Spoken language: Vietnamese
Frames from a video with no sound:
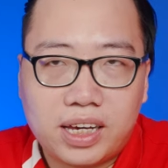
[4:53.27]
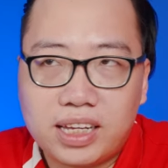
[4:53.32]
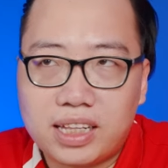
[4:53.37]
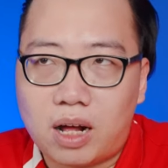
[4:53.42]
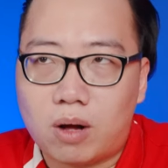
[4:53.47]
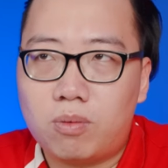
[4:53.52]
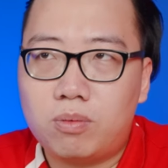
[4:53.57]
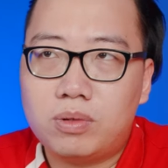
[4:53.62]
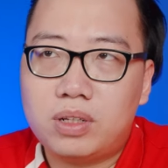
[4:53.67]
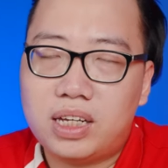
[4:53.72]
khi
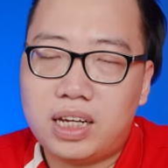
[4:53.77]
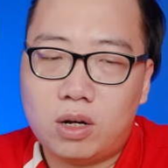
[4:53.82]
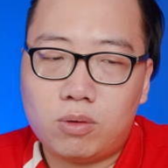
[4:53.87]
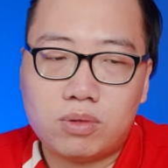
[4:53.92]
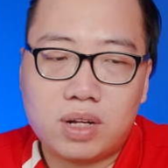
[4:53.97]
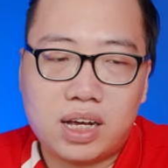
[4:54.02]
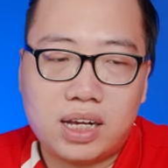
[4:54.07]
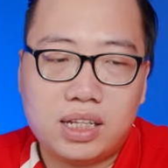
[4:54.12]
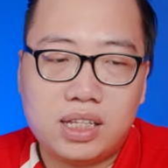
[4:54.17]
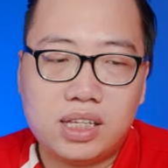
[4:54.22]
nóng thì lúc
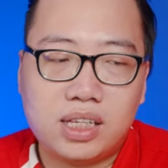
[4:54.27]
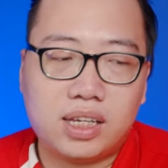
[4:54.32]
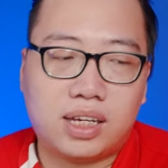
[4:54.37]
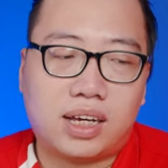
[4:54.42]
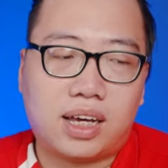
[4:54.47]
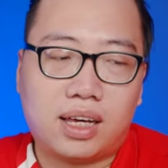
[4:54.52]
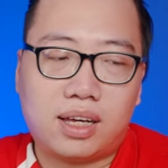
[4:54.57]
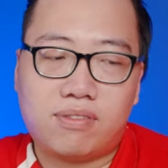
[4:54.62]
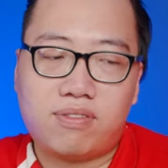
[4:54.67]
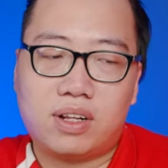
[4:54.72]
đấy thì
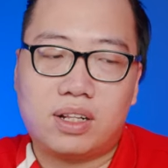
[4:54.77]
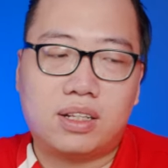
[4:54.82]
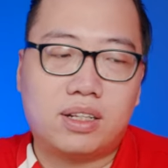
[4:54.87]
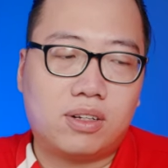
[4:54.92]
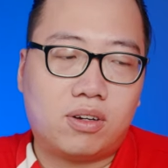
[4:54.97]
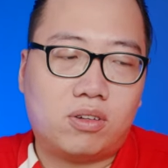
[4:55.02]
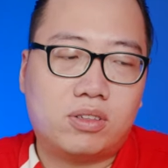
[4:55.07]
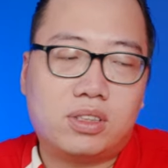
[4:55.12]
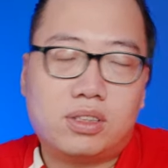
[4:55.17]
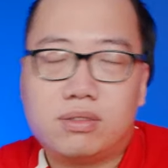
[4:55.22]
cái
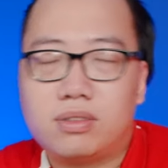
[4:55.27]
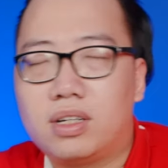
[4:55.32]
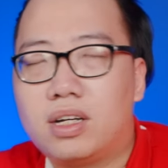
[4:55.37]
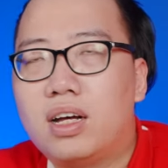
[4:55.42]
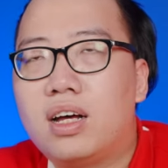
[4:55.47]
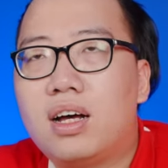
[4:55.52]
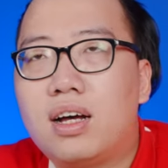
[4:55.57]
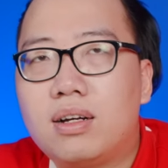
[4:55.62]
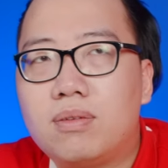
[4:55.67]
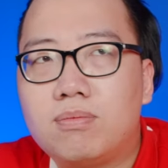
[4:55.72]
phần con
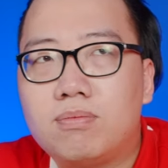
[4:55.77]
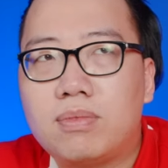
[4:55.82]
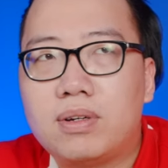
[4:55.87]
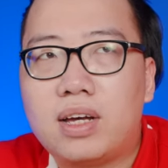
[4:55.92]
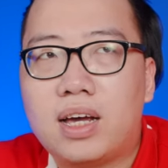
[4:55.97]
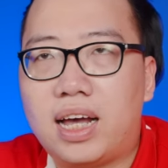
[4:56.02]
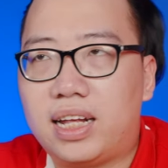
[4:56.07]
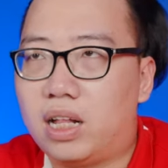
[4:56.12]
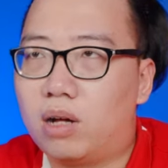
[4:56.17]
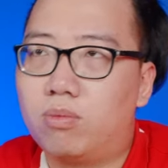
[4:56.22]

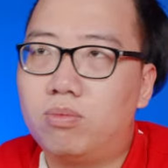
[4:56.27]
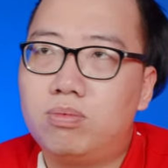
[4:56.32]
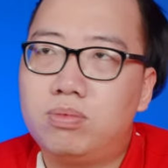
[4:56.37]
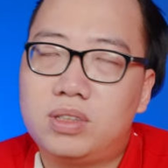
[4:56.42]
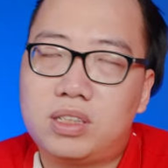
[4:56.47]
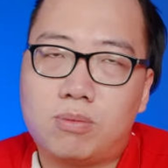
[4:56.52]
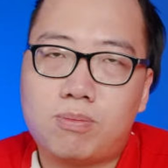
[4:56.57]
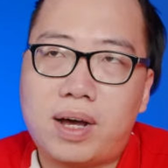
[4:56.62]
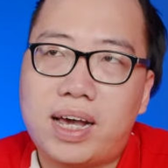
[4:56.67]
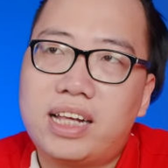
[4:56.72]
uh, hệ thống
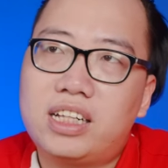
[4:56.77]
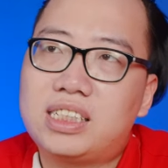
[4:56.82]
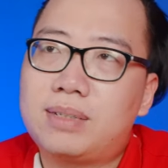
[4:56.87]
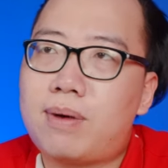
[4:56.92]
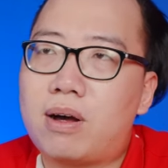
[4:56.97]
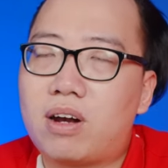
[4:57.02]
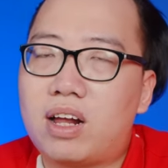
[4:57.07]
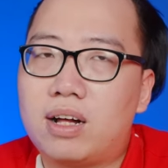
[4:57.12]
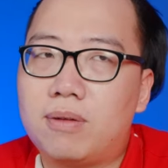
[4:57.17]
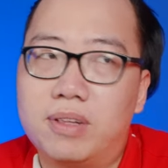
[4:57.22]
trong máy sẽ
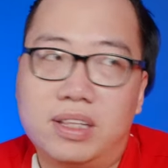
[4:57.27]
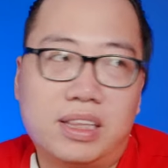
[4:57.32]
bảo là